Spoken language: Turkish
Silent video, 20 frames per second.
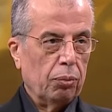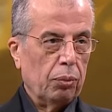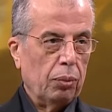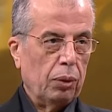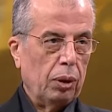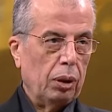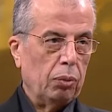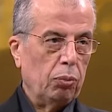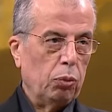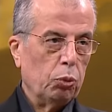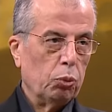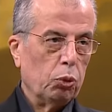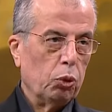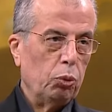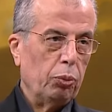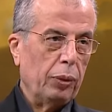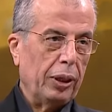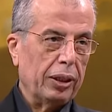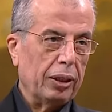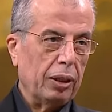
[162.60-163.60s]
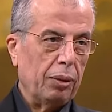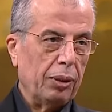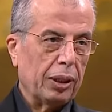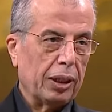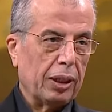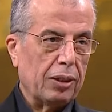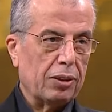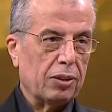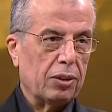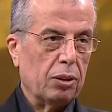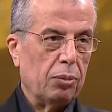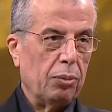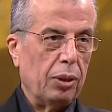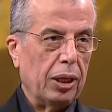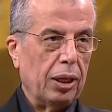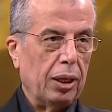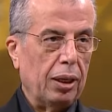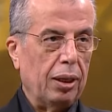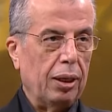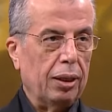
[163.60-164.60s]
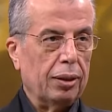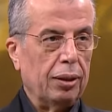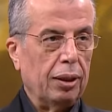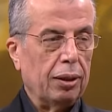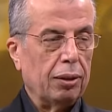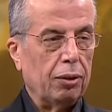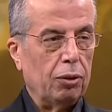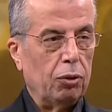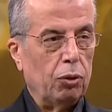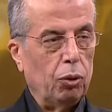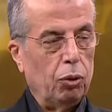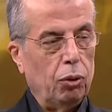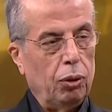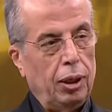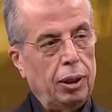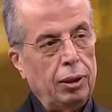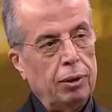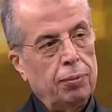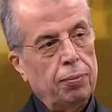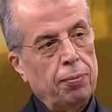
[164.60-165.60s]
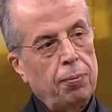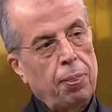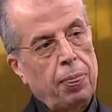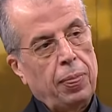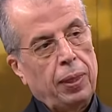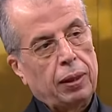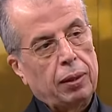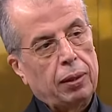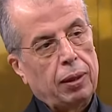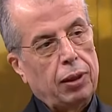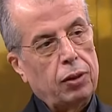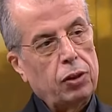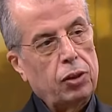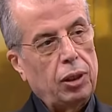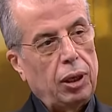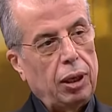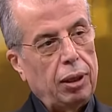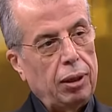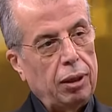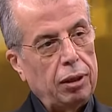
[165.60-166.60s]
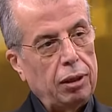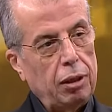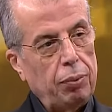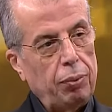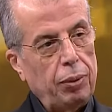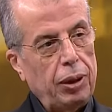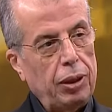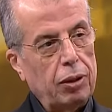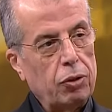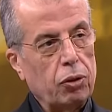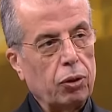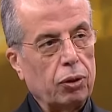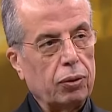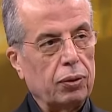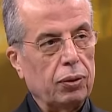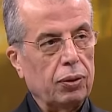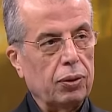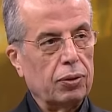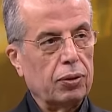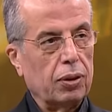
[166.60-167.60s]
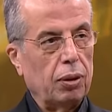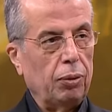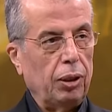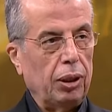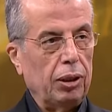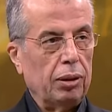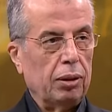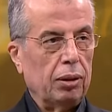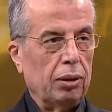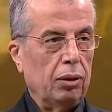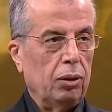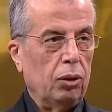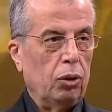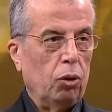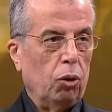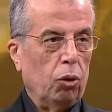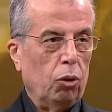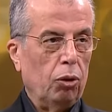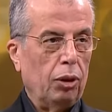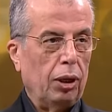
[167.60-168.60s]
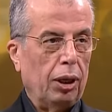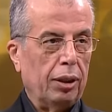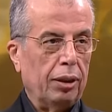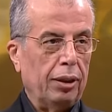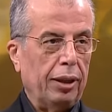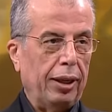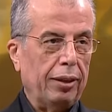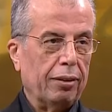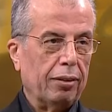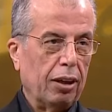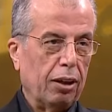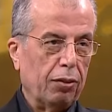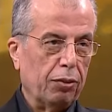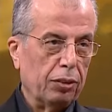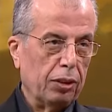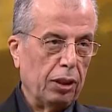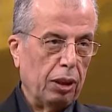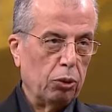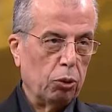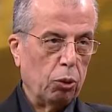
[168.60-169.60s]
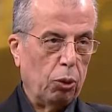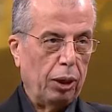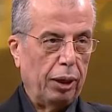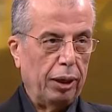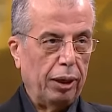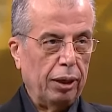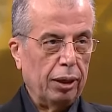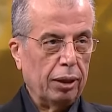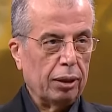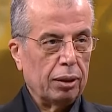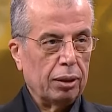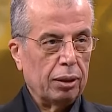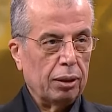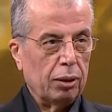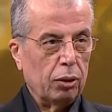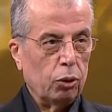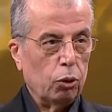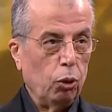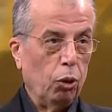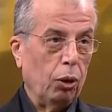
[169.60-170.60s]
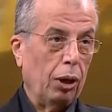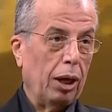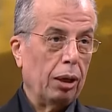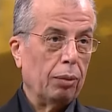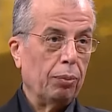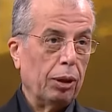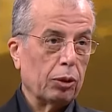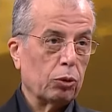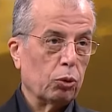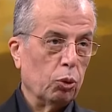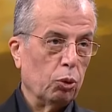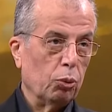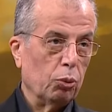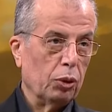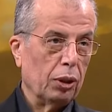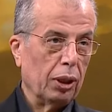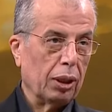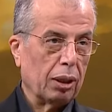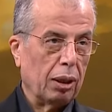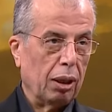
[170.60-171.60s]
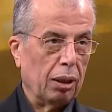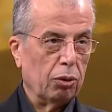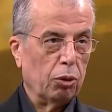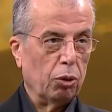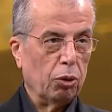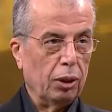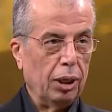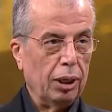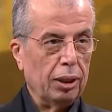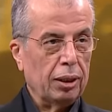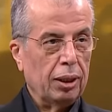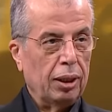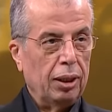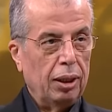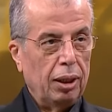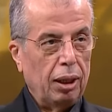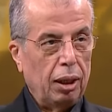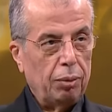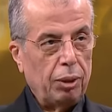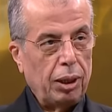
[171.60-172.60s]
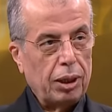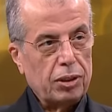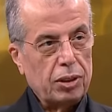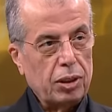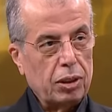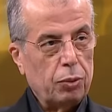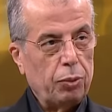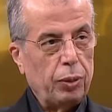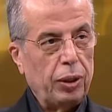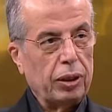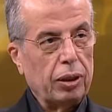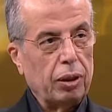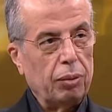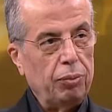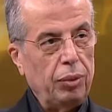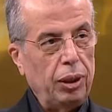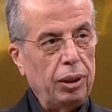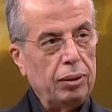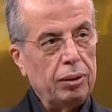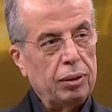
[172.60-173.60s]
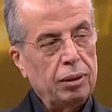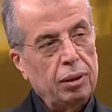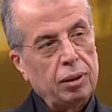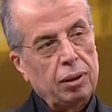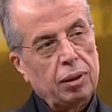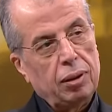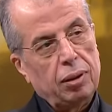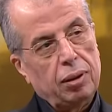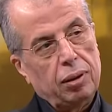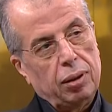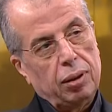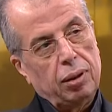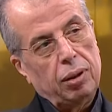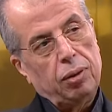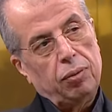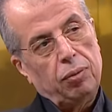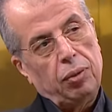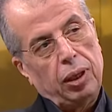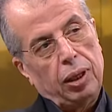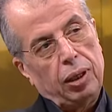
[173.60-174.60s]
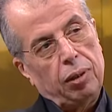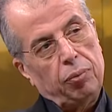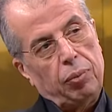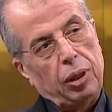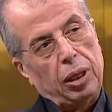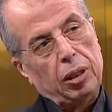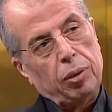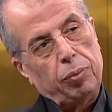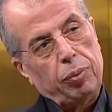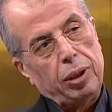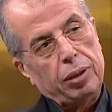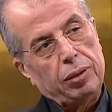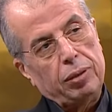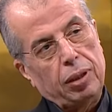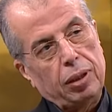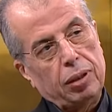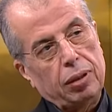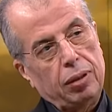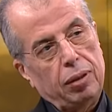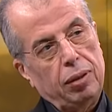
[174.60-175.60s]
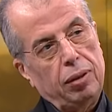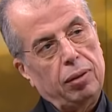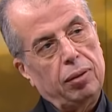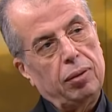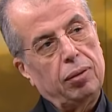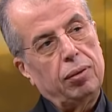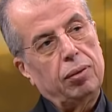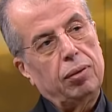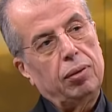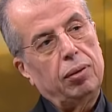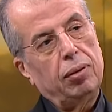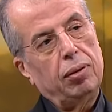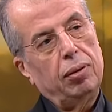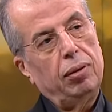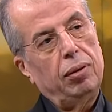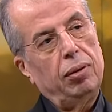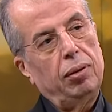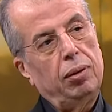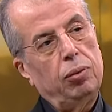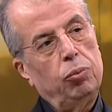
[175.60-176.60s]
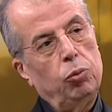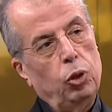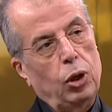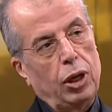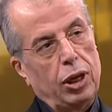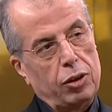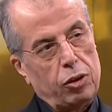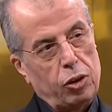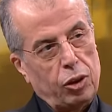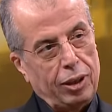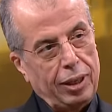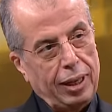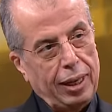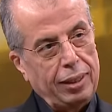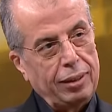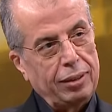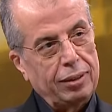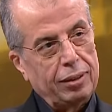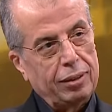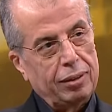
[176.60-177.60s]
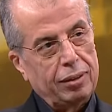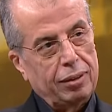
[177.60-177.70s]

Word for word: E, mümkün mertebe kestirme yerlerden gidiyorlar. Karşılarına tepeler çıktığı zaman onların etrafından dolanarak yol almak durumunda kalıyorlar. Ama Hazreti Peygamber ee, ve beraberindeki e, muhacirler